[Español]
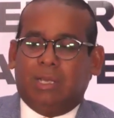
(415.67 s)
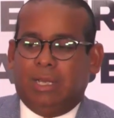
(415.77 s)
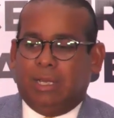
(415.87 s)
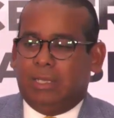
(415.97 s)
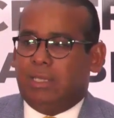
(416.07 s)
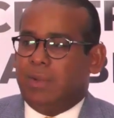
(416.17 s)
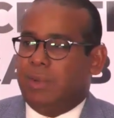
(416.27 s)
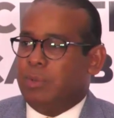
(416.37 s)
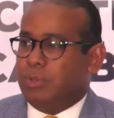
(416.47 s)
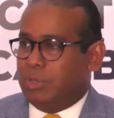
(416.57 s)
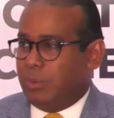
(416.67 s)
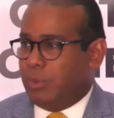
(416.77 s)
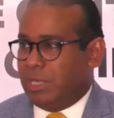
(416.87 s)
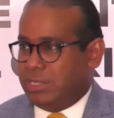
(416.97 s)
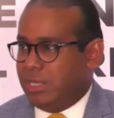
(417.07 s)
que la gente iba mucho de
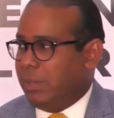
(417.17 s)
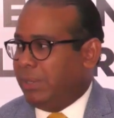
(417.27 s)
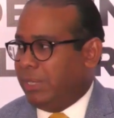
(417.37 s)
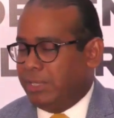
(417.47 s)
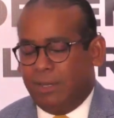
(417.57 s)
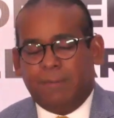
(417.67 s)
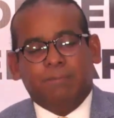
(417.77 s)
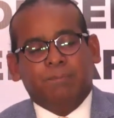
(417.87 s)
Boca Chica para allá,